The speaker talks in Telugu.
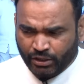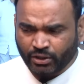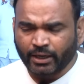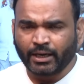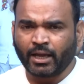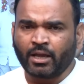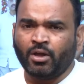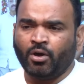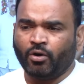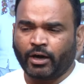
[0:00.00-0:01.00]
ఎందుకంటే
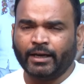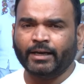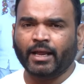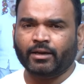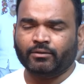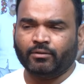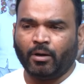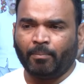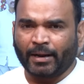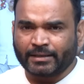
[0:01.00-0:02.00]
ఒక లీడర్
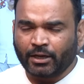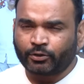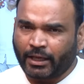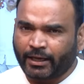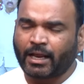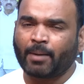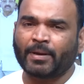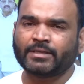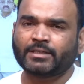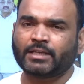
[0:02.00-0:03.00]
ప్రజలకు దగ్గరగా
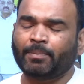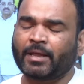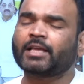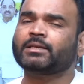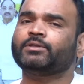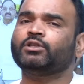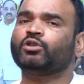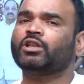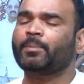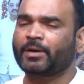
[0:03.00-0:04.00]
పనిచేస్తే ప్రజా సమస్యలు
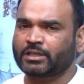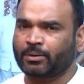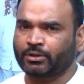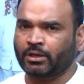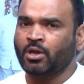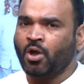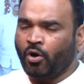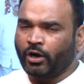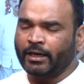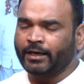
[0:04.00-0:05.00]
తొందరగా పరిష్కారం అవుతాయి
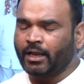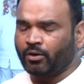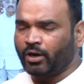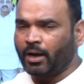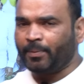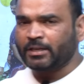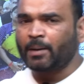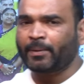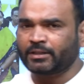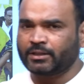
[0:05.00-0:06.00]
ఒక లీడర్ ఒక
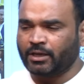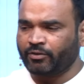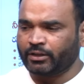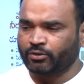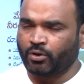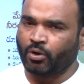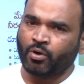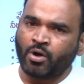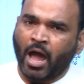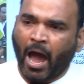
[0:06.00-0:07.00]
ప్రజాప్రతినిధి ఎవరైతే ఉన్నారో
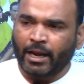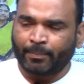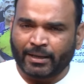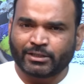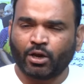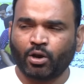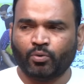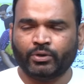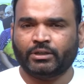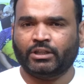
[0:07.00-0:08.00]
ఆయన ప్రజల్లో
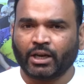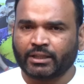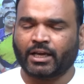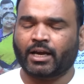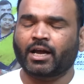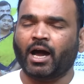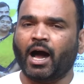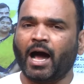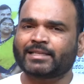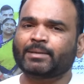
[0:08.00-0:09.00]
తిరిగితే కనుక
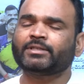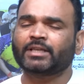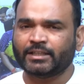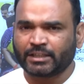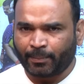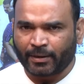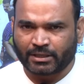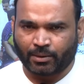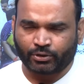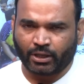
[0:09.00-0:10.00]
ఆ సమస్యలు ఈజీగా
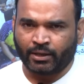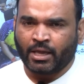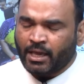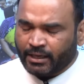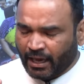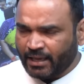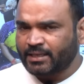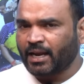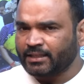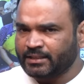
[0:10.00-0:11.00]
పరిష్కారం అవుతాయి
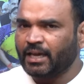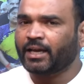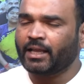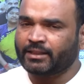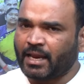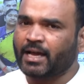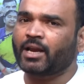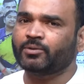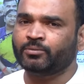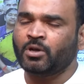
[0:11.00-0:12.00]
కేసీఆర్ జేకనే
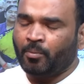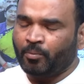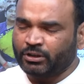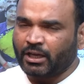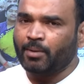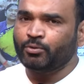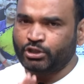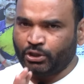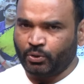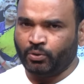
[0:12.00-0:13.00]
తెలంగాణ మొత్తంగా
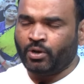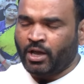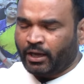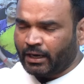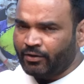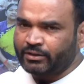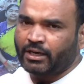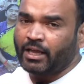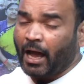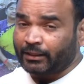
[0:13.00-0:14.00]
ముంచిండు రేవంత్
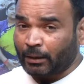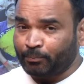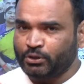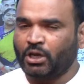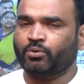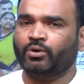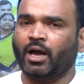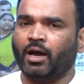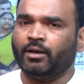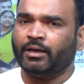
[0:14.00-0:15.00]
రెడ్డి ఆ తప్పు
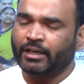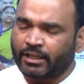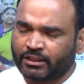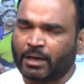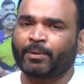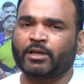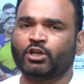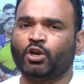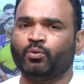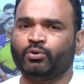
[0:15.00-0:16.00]
చేయకుండా నిత్యం
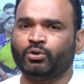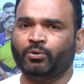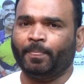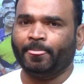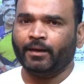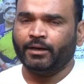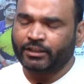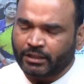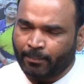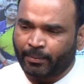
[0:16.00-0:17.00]
ప్రజల్లో ఉంటూ
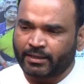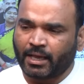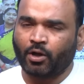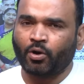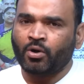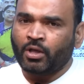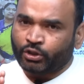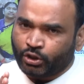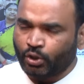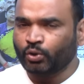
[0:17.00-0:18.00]
నిత్యం ప్రజల్లో
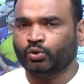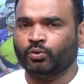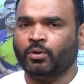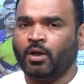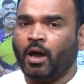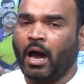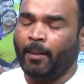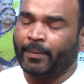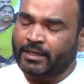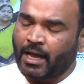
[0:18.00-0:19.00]
తిరుగుతూ ఆ
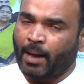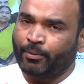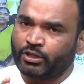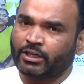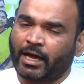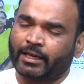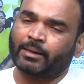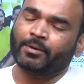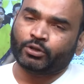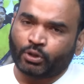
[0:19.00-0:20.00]
ప్రజా అభివృద్ధి
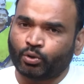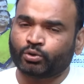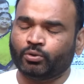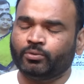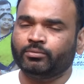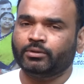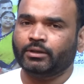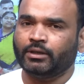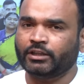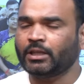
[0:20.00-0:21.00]
కార్యక్రమాలు తిరుగుతూ
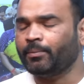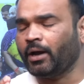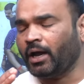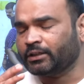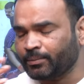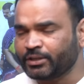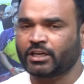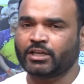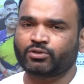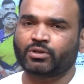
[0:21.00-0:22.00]
నిత్యం
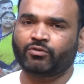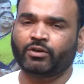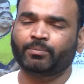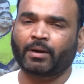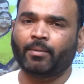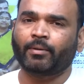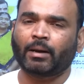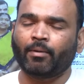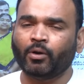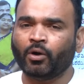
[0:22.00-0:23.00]
సమీక్షలు చేస్తున్నటువంటి
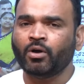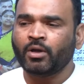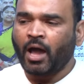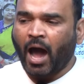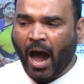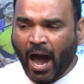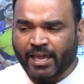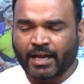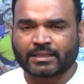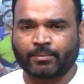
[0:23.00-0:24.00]
క్రమంలో
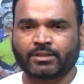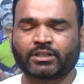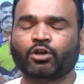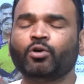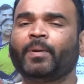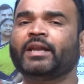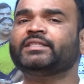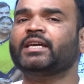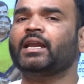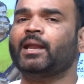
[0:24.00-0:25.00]
ఆయా సమస్యలకు
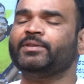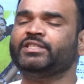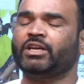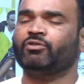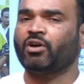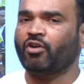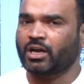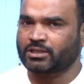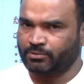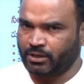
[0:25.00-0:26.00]
పరిష్కారం లభించేటువంటి
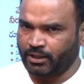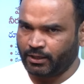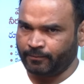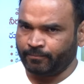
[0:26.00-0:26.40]
అవకాశం ఉంటుంది